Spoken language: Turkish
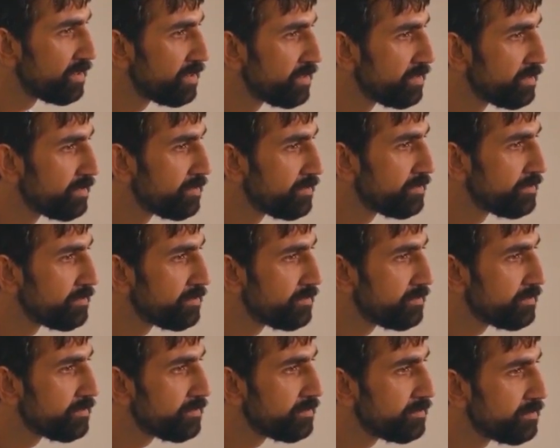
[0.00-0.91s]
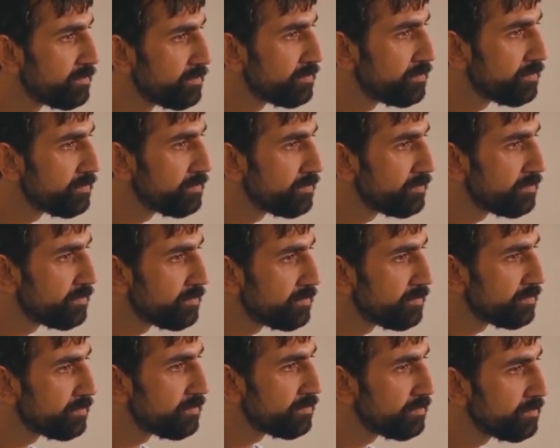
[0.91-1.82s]
Ağzını topla bak
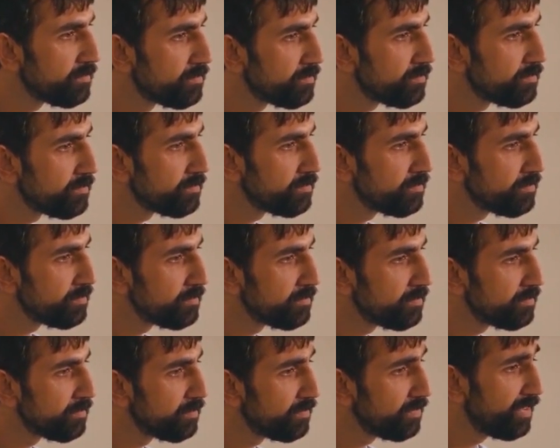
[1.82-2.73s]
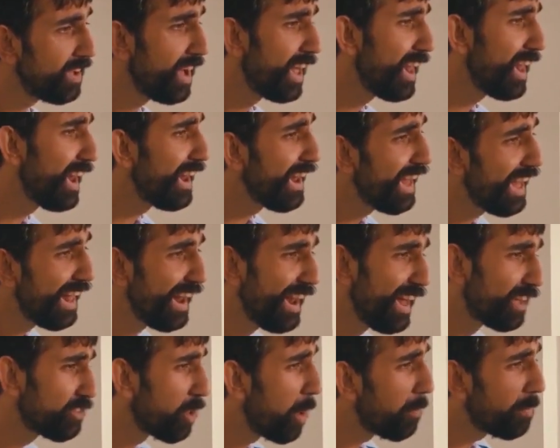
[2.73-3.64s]
sorunlu müşteri. Allah
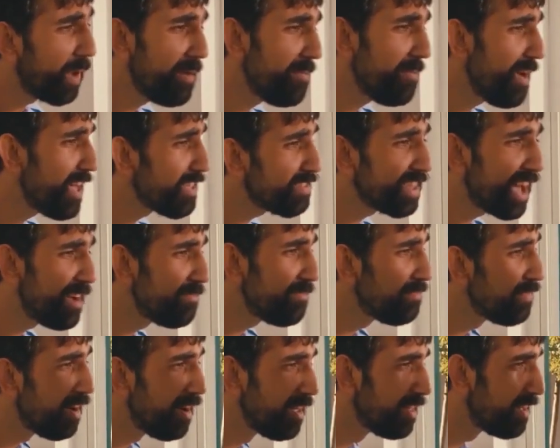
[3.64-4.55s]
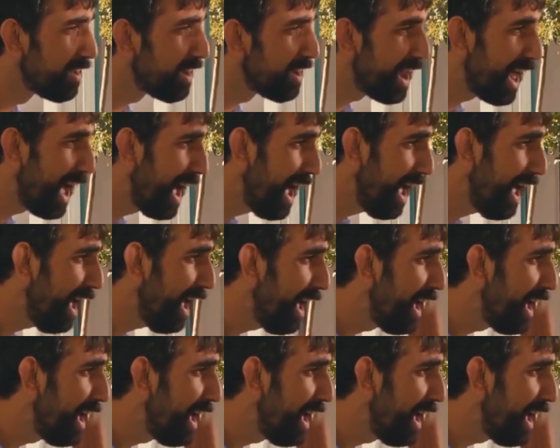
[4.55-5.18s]
Allah toplamazsan ne olur lan?